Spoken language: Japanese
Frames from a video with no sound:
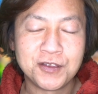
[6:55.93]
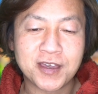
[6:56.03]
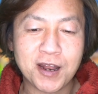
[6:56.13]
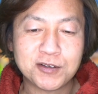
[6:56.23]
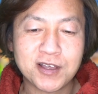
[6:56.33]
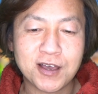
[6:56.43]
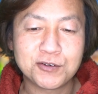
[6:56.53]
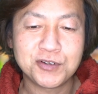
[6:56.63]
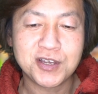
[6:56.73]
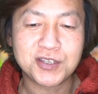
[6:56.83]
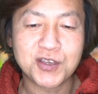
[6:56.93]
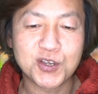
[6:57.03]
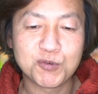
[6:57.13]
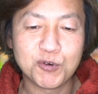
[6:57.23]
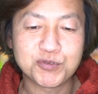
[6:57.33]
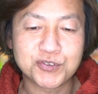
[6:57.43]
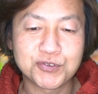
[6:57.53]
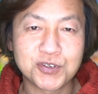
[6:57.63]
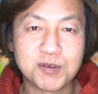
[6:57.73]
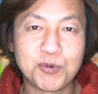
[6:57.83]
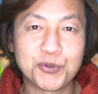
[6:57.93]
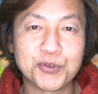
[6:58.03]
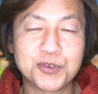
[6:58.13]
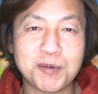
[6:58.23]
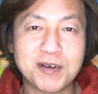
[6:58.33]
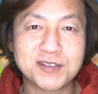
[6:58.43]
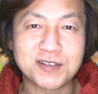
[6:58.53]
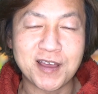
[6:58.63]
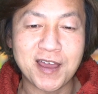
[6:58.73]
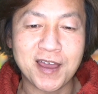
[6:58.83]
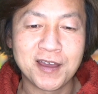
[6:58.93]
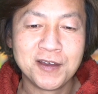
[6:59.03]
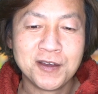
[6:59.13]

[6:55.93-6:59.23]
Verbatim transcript: キャラクターグリーティングも普通に戻ってますね。